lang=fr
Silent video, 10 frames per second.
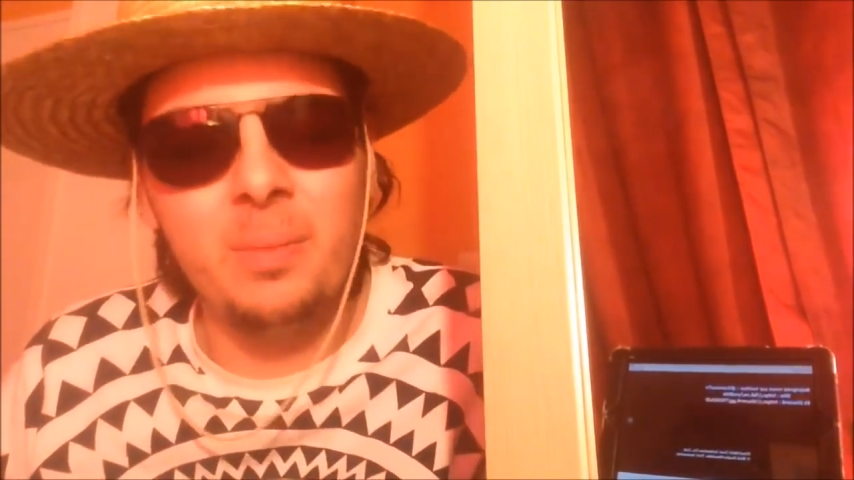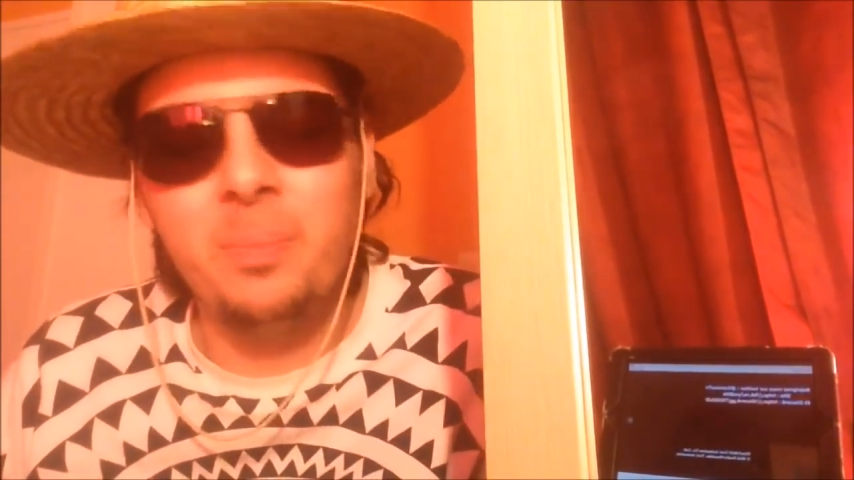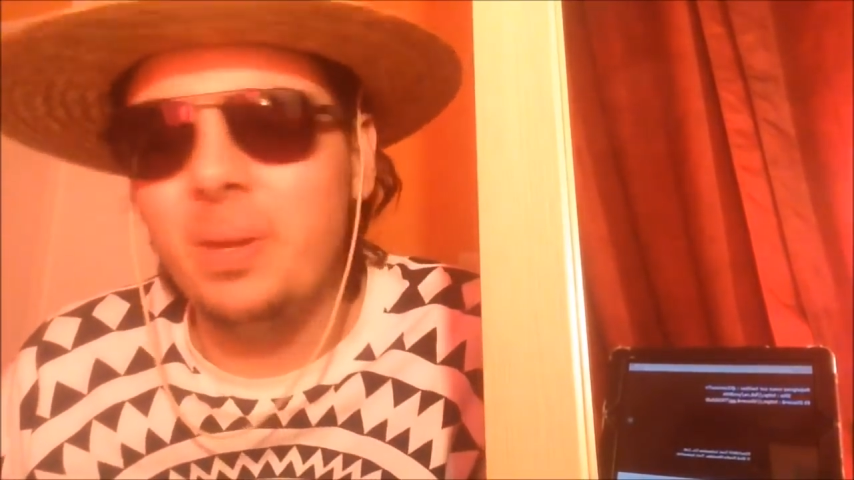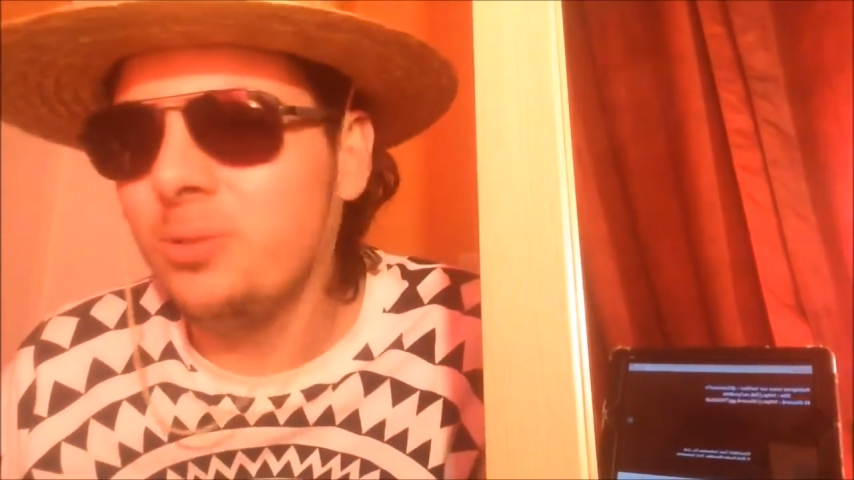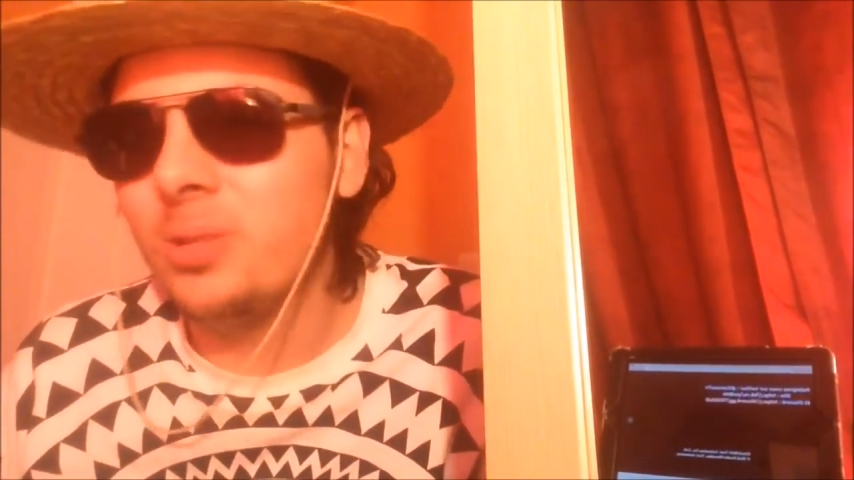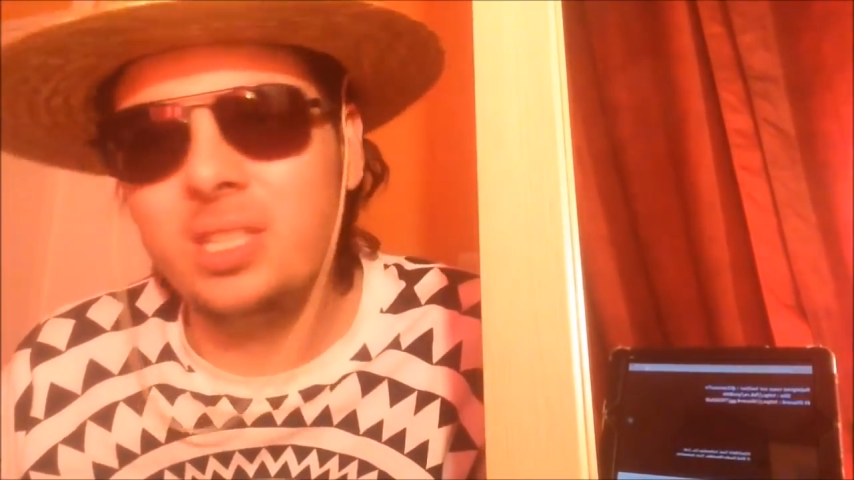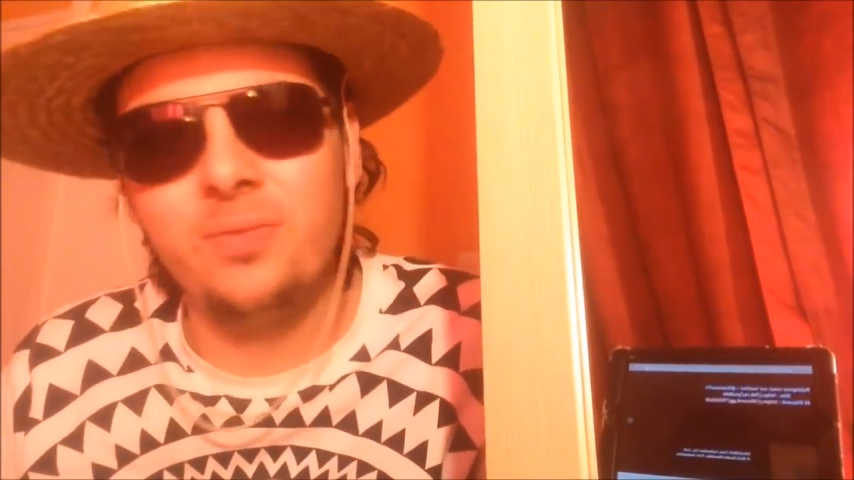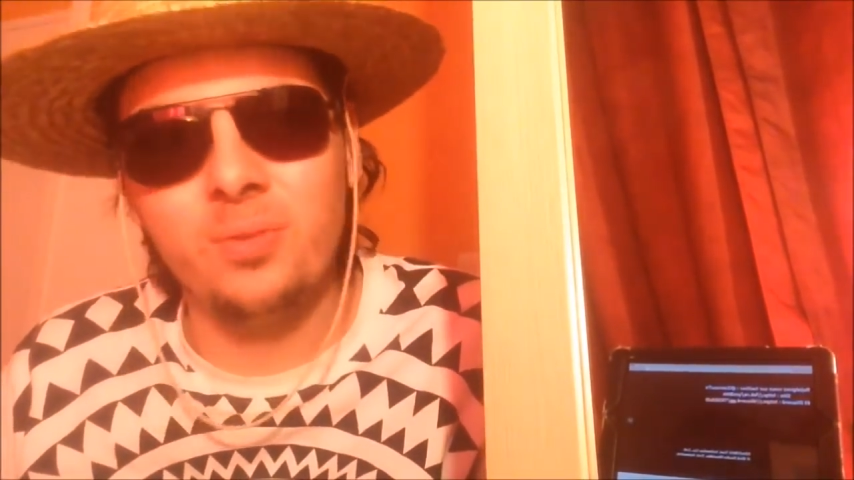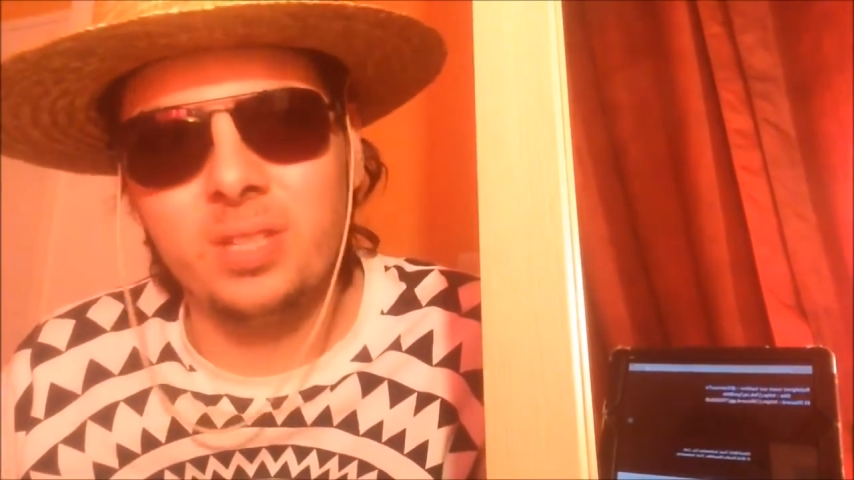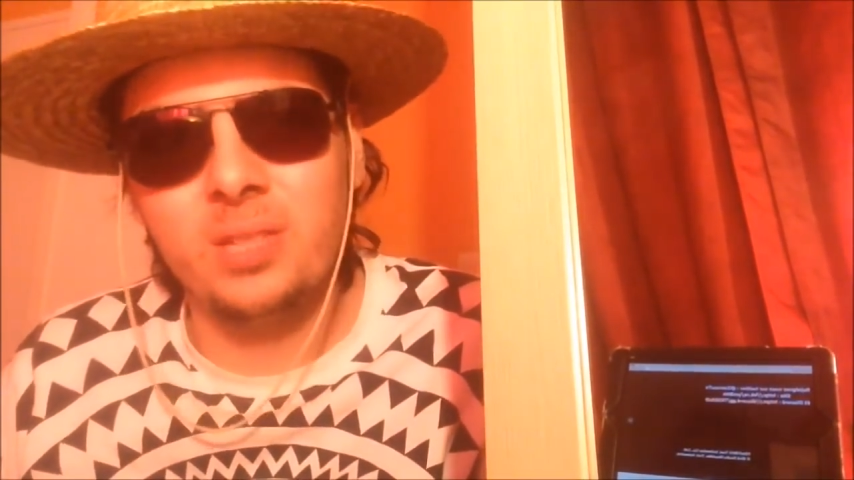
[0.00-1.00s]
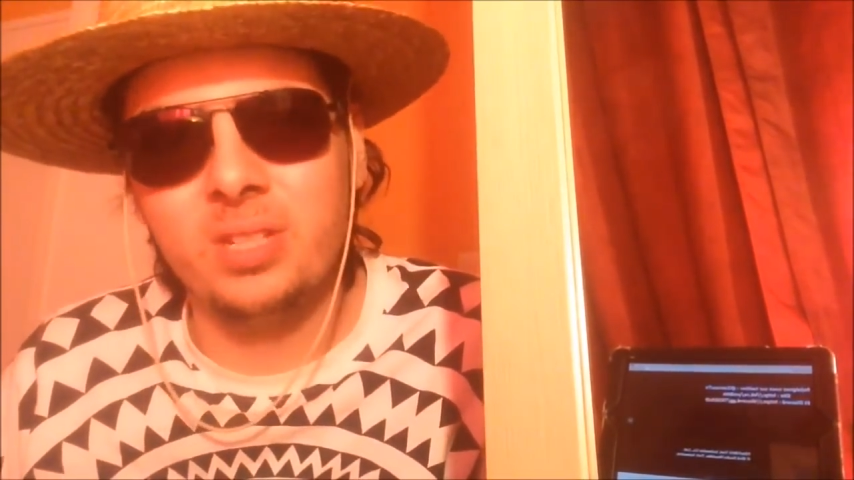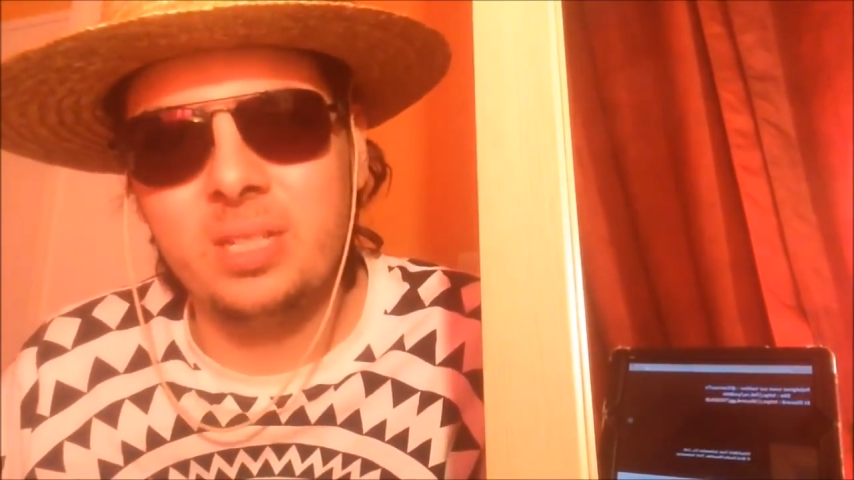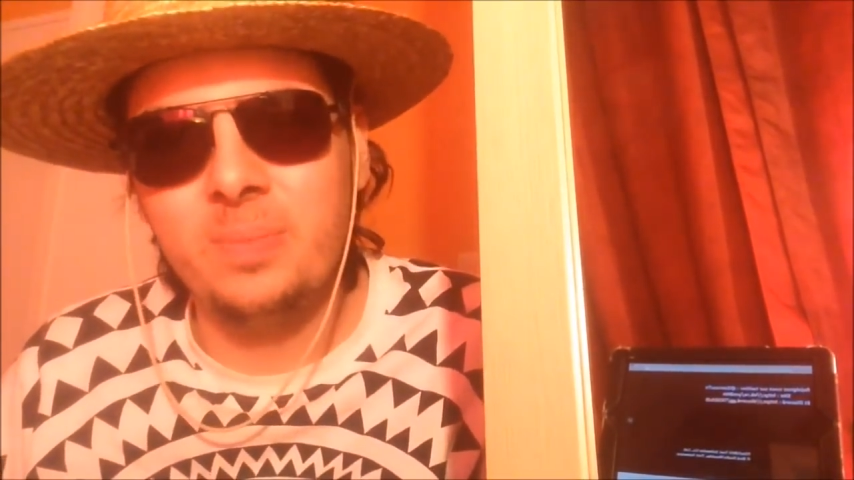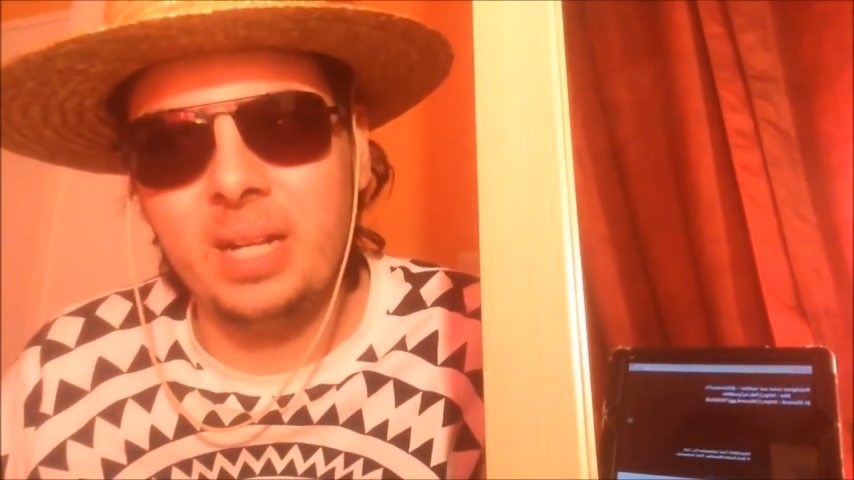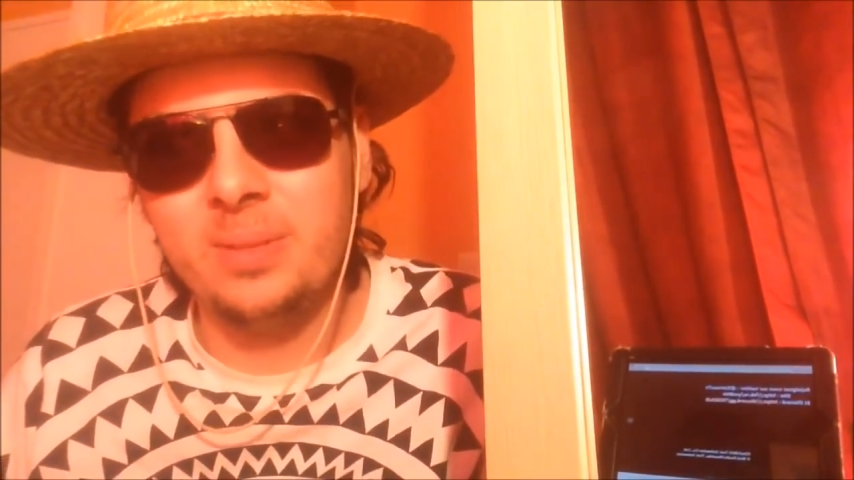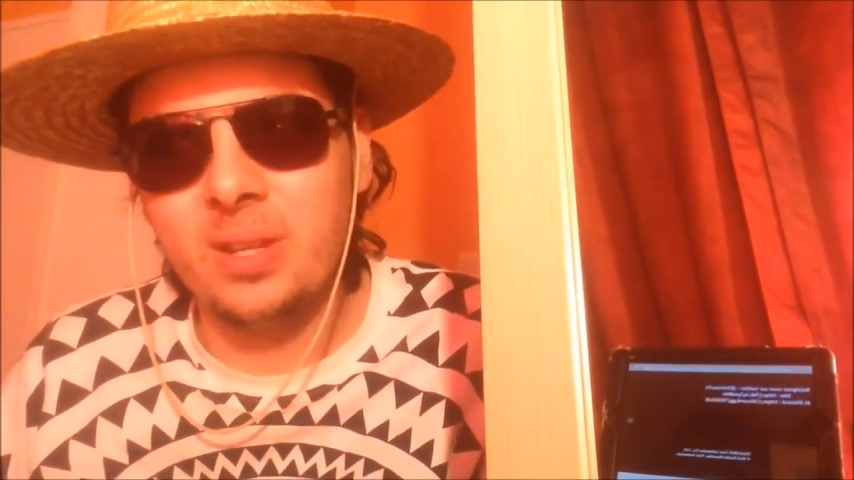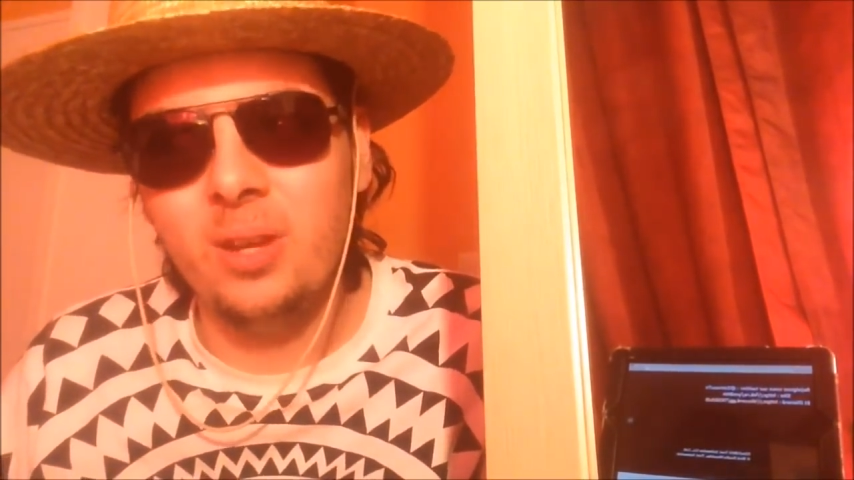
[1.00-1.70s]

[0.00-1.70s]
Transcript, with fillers: même pas deux qui vont, qui vont disparaître. Parce